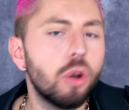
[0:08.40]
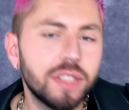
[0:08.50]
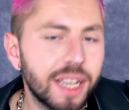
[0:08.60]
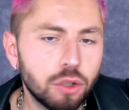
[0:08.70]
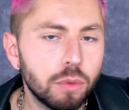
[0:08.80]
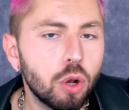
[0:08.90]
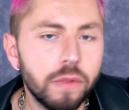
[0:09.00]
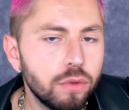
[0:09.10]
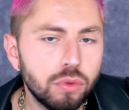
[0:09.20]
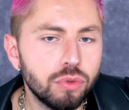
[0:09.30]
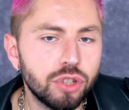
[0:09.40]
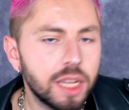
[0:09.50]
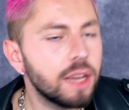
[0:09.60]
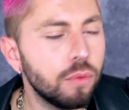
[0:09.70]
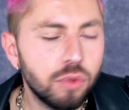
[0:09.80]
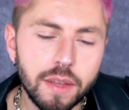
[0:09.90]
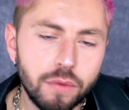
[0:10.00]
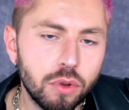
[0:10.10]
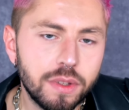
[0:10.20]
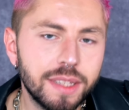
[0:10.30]
on rentre directement dans le vif du sujet. Vous avez
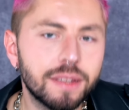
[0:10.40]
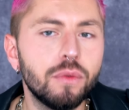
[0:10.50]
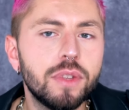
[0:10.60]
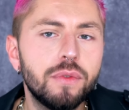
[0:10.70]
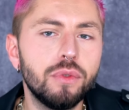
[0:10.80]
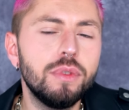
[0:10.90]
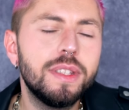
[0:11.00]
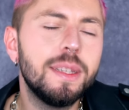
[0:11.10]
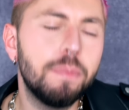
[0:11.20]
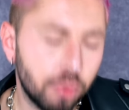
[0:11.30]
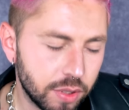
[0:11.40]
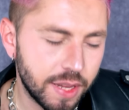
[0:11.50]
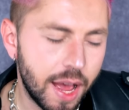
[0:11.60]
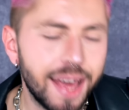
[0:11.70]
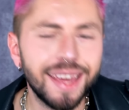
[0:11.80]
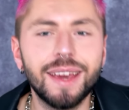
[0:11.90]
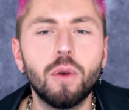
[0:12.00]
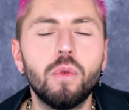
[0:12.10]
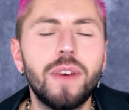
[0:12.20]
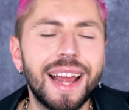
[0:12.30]
vu le titre, vous êtes venu ici pour ça et
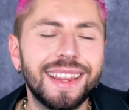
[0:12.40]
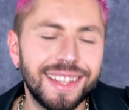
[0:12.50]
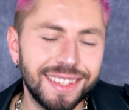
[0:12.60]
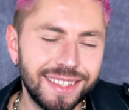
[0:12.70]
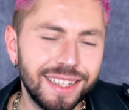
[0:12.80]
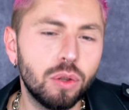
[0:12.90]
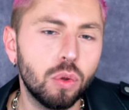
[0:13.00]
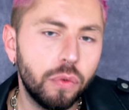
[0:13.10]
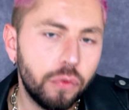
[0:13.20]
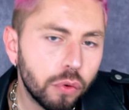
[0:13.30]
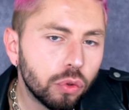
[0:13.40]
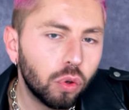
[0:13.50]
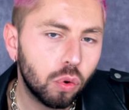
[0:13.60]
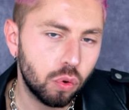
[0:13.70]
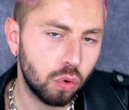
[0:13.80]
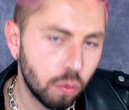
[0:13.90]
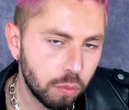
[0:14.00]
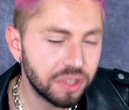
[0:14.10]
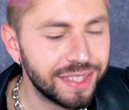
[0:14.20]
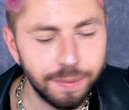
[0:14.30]
on va la tester de fond en
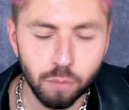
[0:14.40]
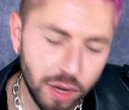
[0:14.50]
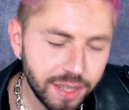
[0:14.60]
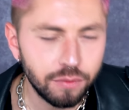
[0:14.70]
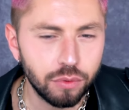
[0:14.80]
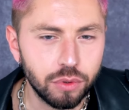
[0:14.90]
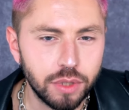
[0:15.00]
comble. C'est moi qui vous le